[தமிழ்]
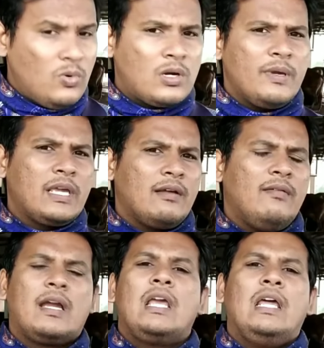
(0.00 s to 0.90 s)
ஊக்குவிக்கிற
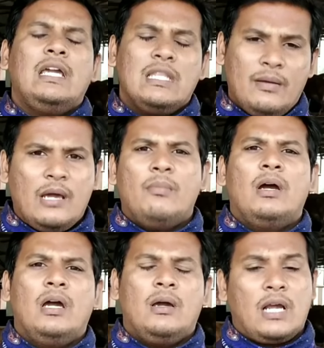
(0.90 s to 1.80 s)
வகையில இதை நம்ம
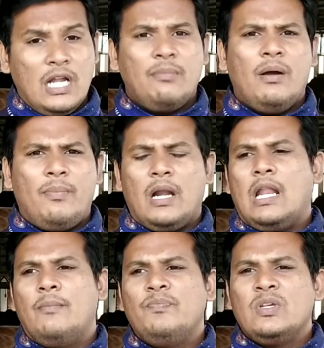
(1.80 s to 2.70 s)
கண்டிப்பா
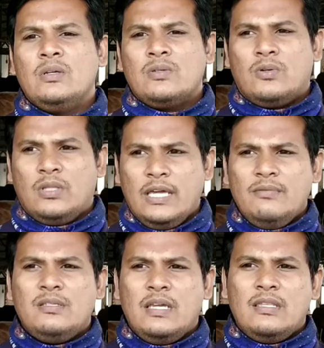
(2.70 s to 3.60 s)
பண்ணலாம் ஸோ
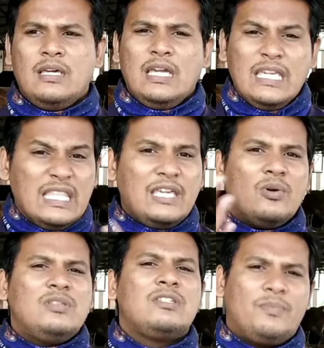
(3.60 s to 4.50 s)
தயவு செய்து இதை
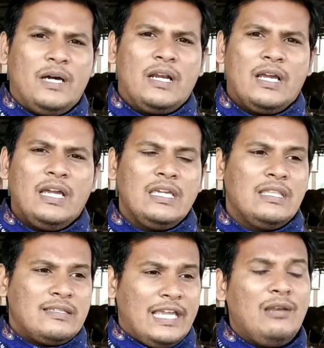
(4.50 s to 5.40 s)
யோசிச்சு பாருங்க
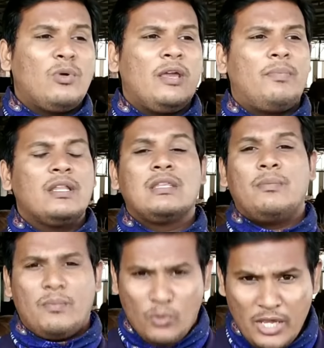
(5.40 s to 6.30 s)
இதை செயல்முறைப்படுத்த
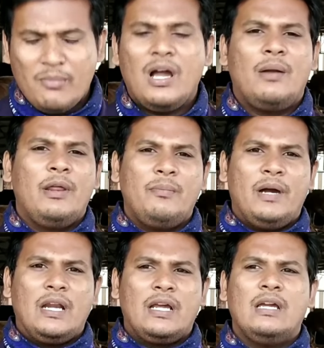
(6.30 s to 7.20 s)
முடியுமா அப்படின்னு
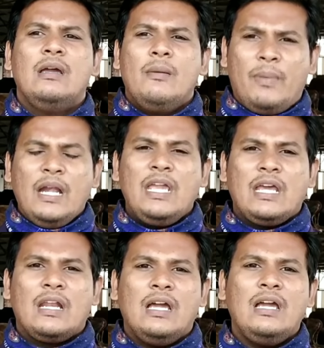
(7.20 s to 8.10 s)
பாருங்க
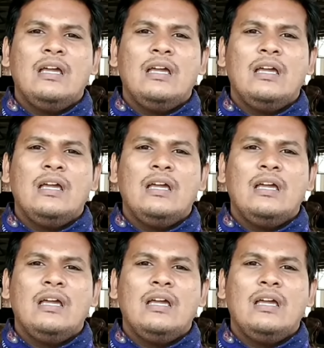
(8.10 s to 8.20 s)
பண்ணீங்கன்னா